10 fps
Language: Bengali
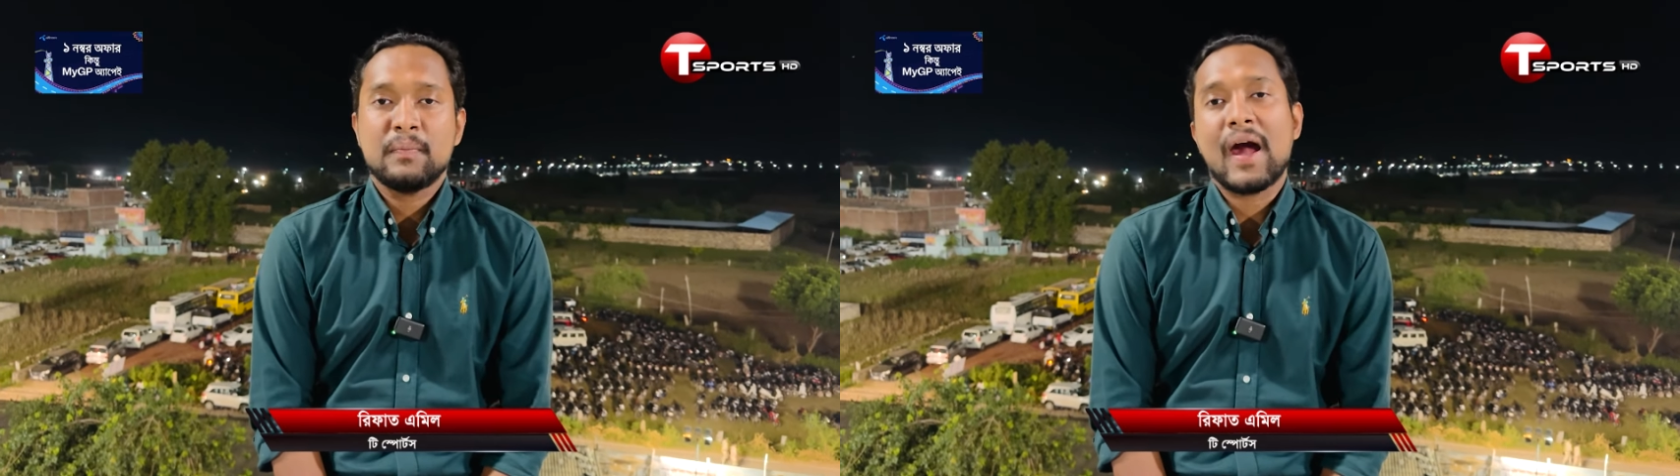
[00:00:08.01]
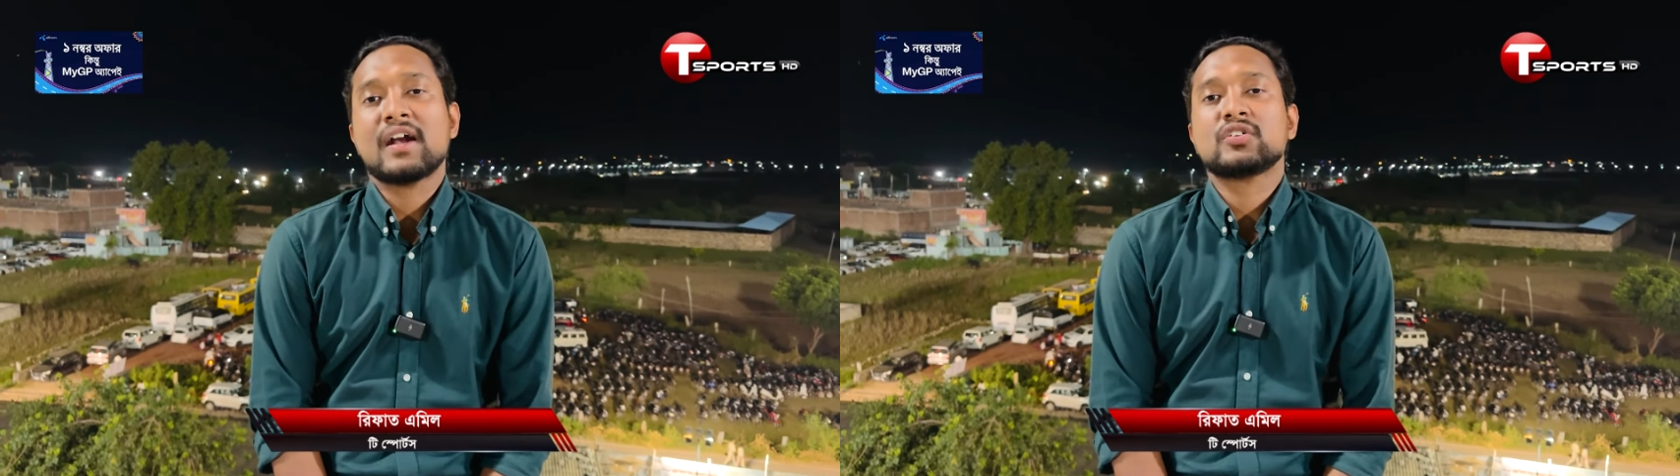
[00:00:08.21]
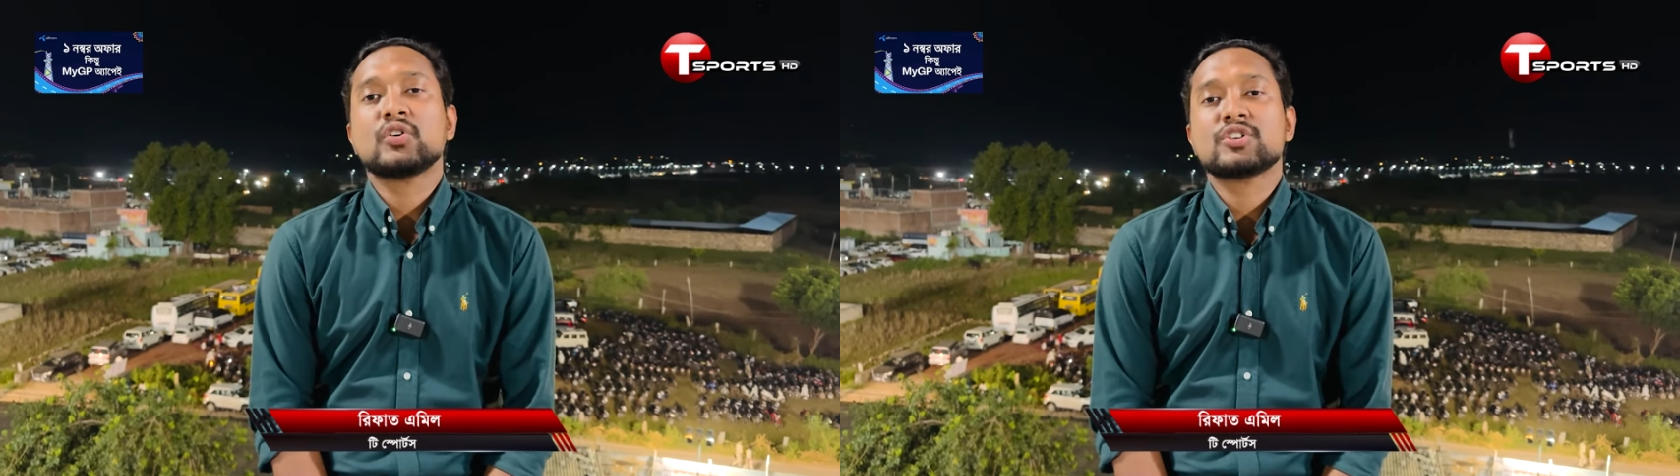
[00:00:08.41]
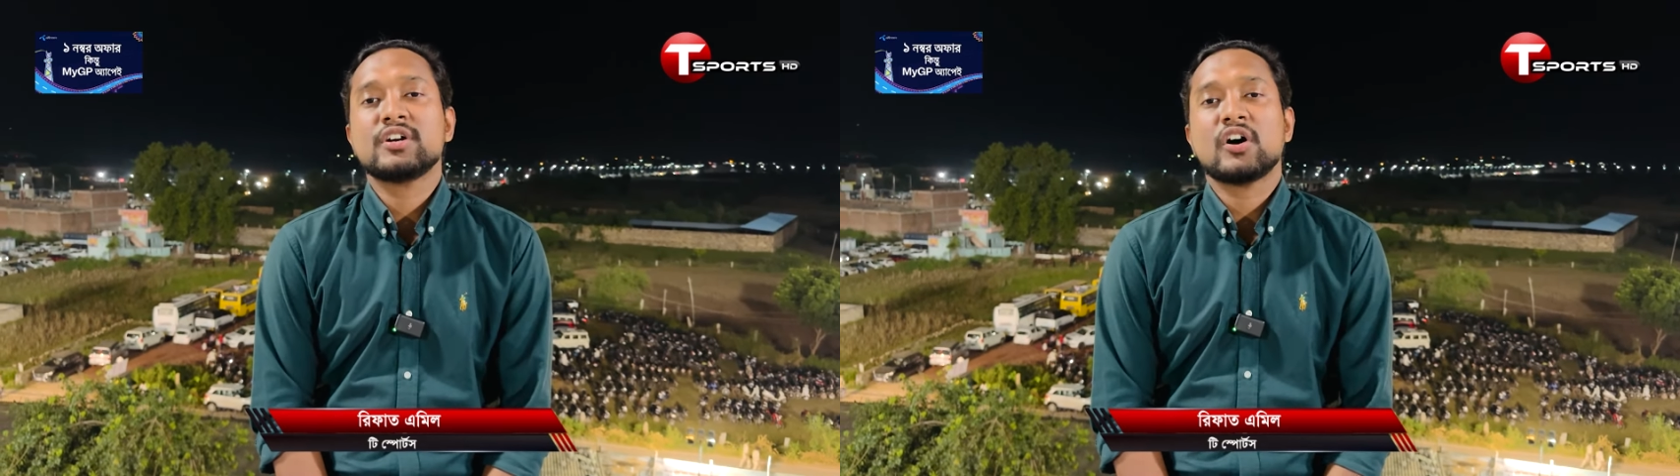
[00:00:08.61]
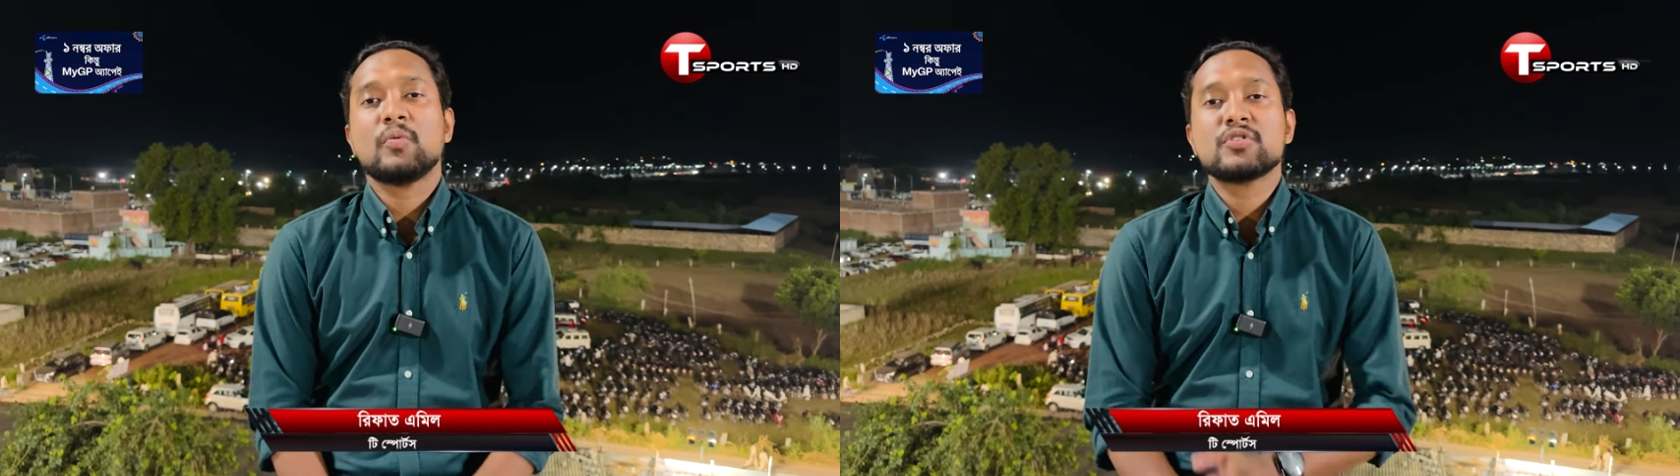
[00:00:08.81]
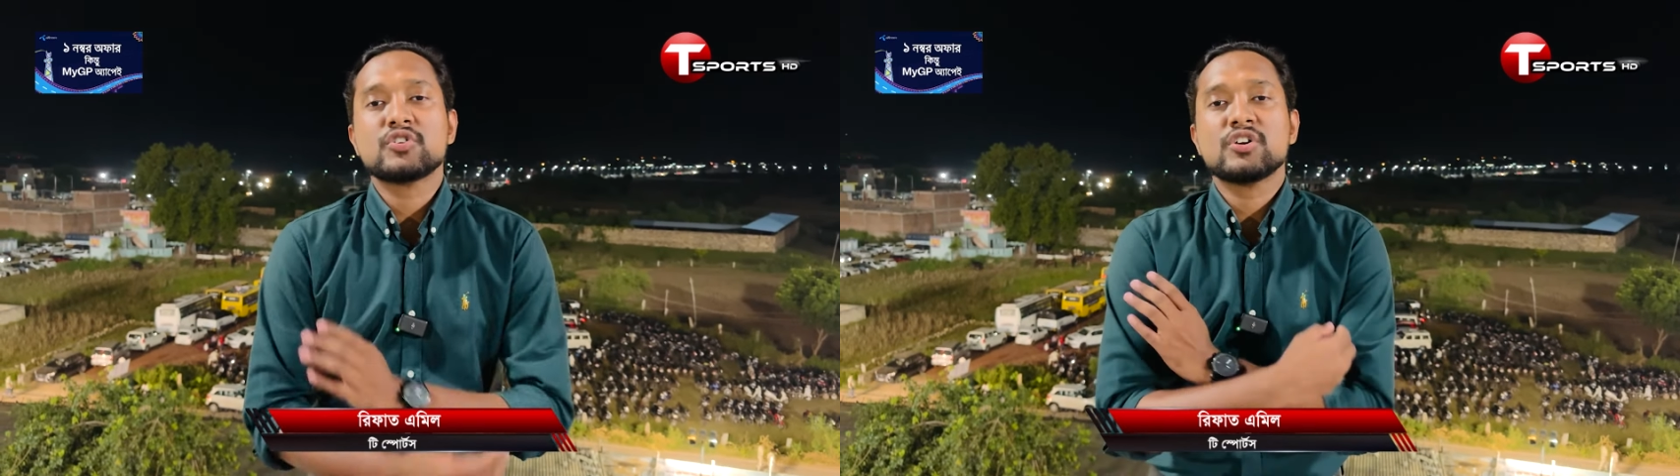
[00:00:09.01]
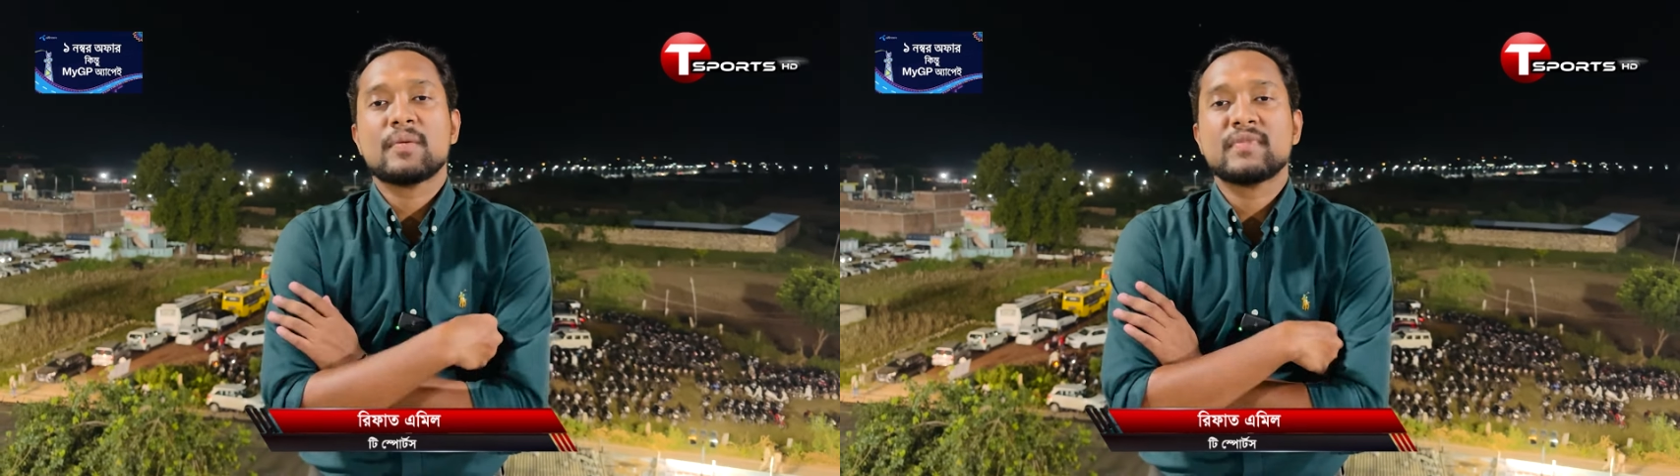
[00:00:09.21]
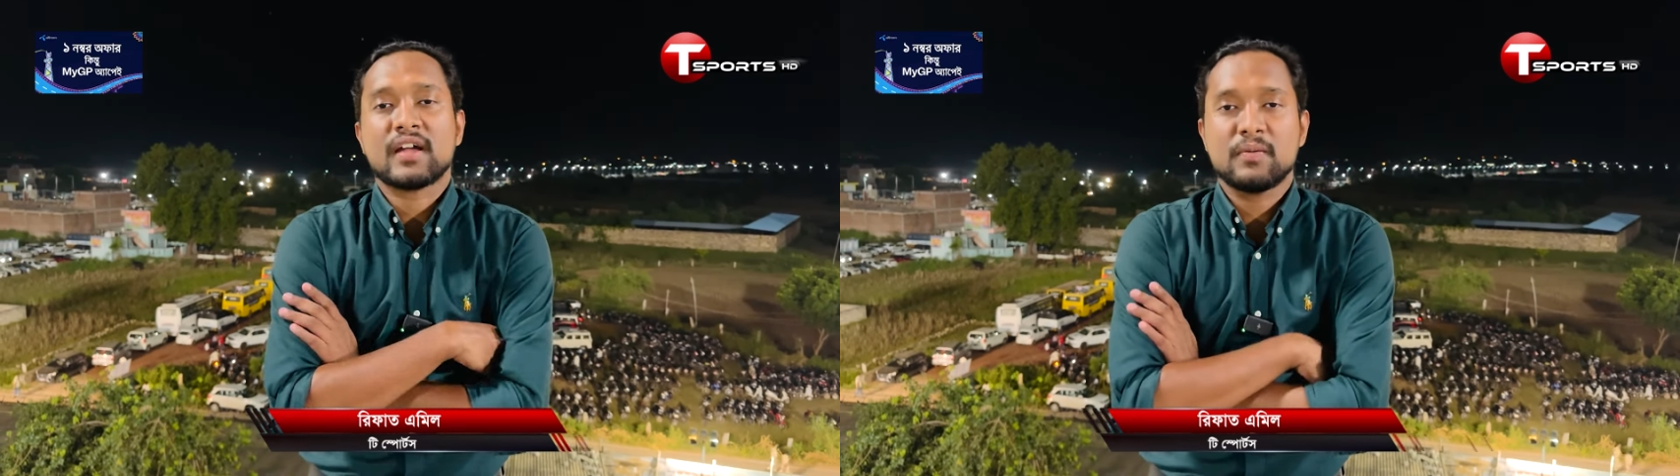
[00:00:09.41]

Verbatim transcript: ব্যর্থ সেটা অবশ্যই আপনাকে